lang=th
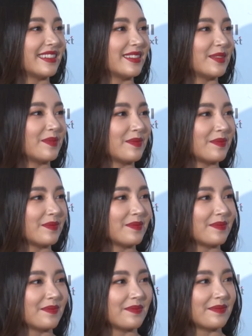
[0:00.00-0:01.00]
ร่วมทำโปรเจกต์
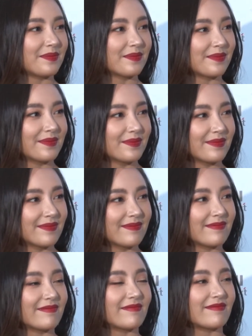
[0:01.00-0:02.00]
สักโปรเจกต์หนึ่งช่วยเหลื
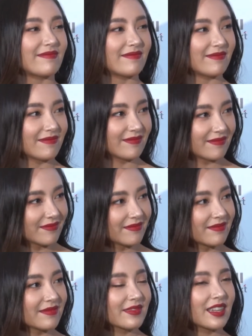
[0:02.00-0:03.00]
อ
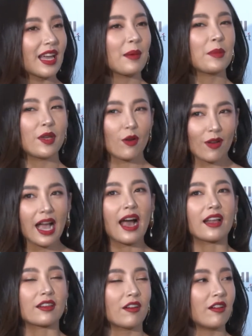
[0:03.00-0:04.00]
ถ้ามีโอ
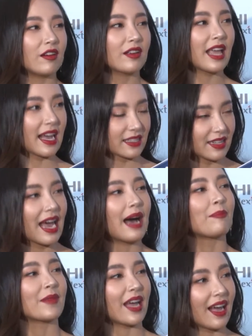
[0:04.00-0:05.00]
กาสก็อยากจะ
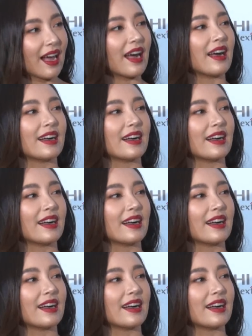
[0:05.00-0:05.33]
ทำนะคะ